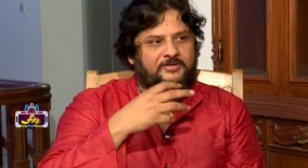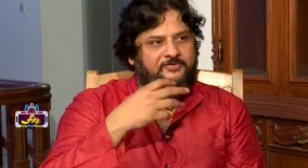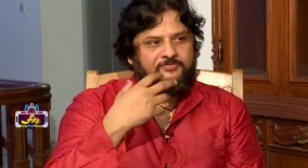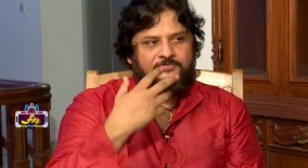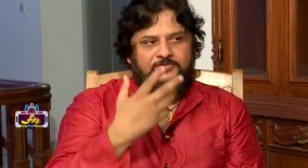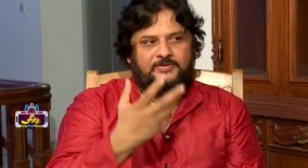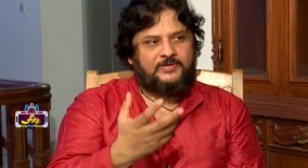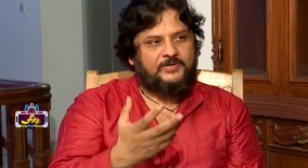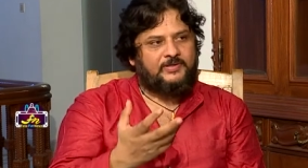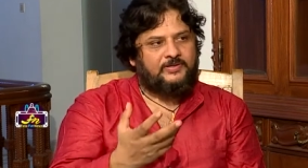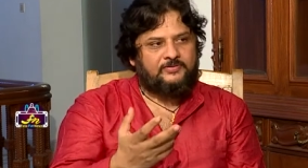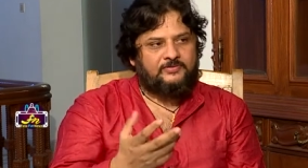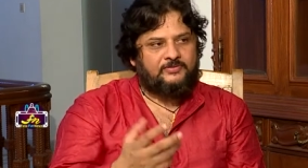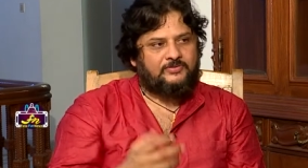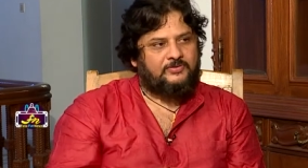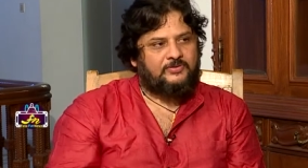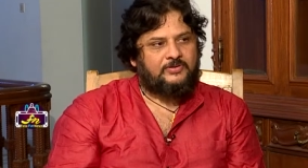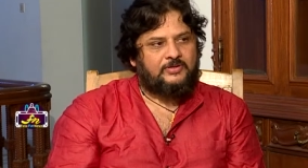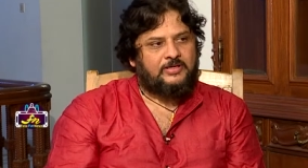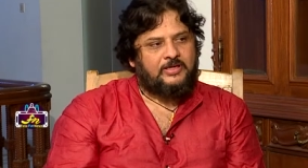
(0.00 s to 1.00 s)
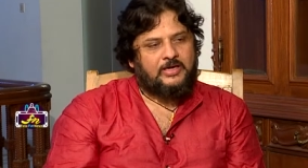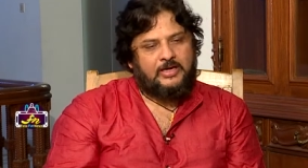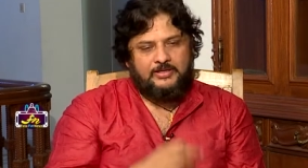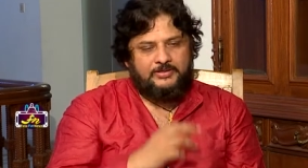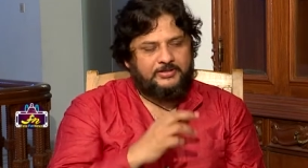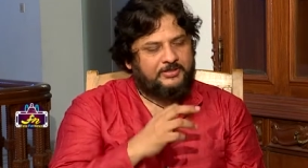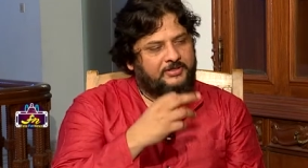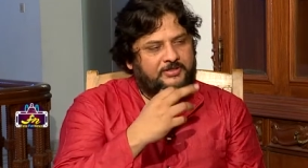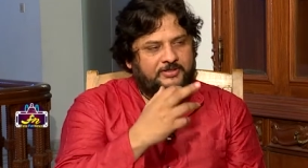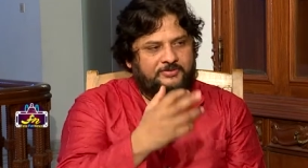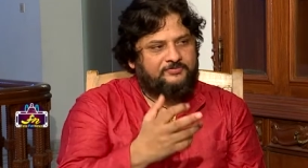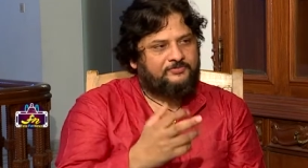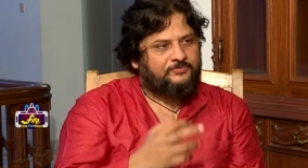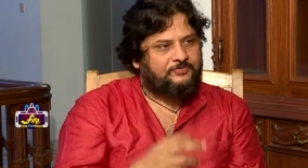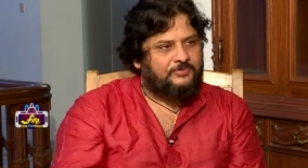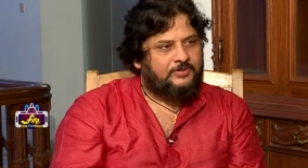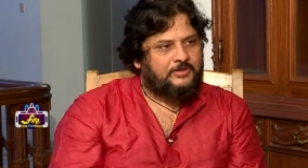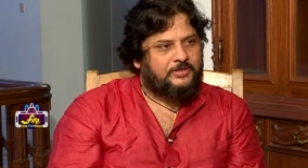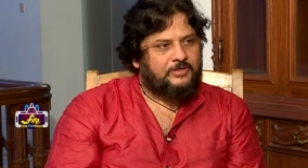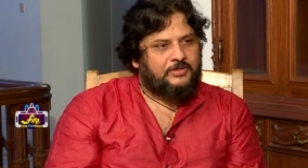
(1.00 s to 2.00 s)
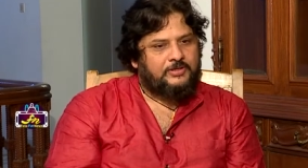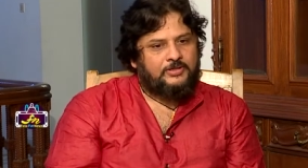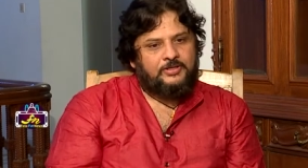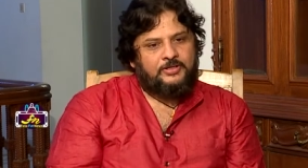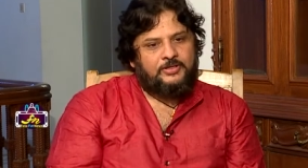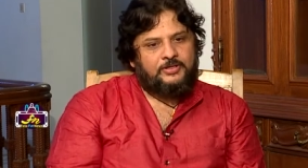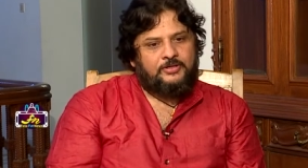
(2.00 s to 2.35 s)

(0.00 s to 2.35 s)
టఫ్ అండి అది అదే టఫ్ hmm.